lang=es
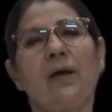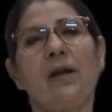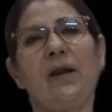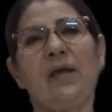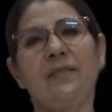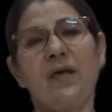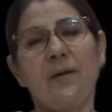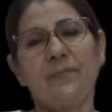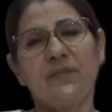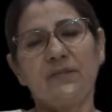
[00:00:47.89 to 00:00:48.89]
Ley de
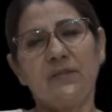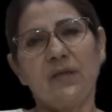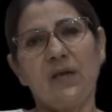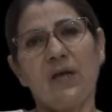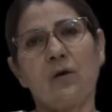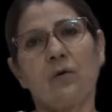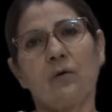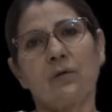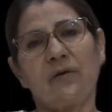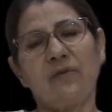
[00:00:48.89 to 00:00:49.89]
Amnistía y
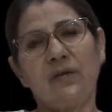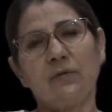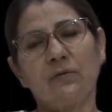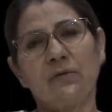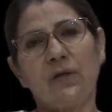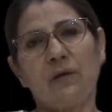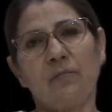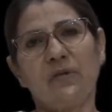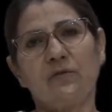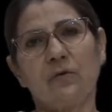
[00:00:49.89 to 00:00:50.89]
Coronavirus en
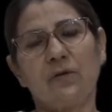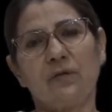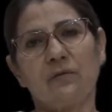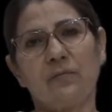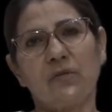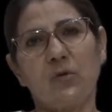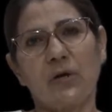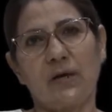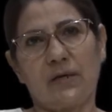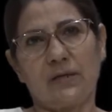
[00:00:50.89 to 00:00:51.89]
Prisiones
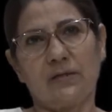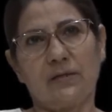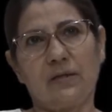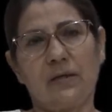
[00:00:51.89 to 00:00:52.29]
Michoacanas.